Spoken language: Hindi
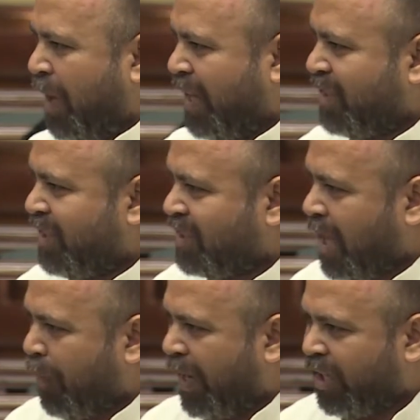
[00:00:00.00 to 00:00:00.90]
भारतीय जनता
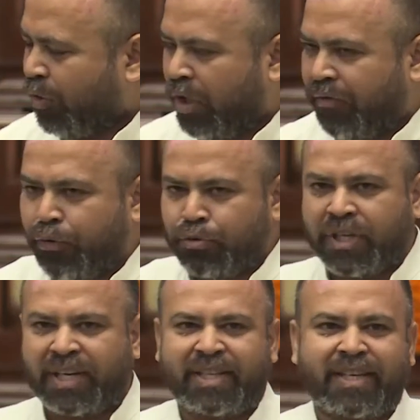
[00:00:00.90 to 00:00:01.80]
पार्टी को रिफ्यूज़
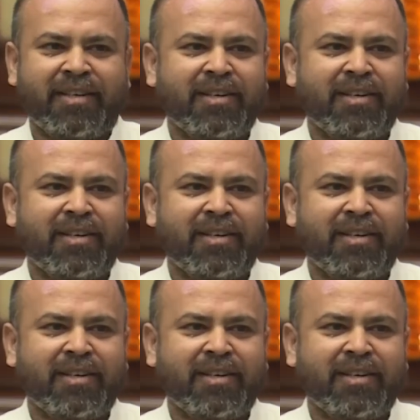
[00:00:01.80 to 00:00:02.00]
कर दे